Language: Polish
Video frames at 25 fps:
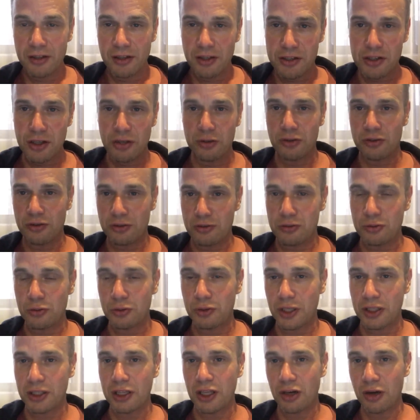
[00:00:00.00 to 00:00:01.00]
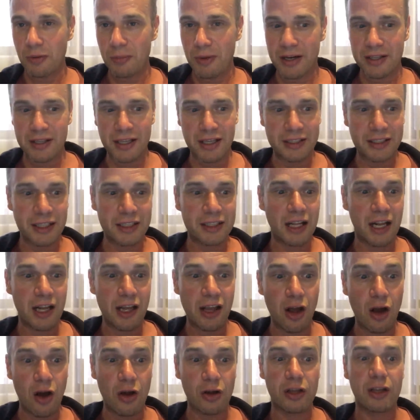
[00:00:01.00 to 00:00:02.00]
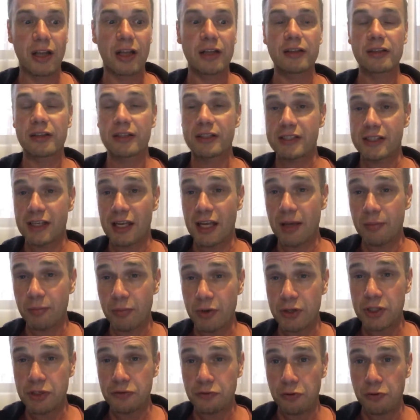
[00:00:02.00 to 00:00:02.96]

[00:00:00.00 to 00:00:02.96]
że tutaj dla Roberta i tak dalej Orlen chce być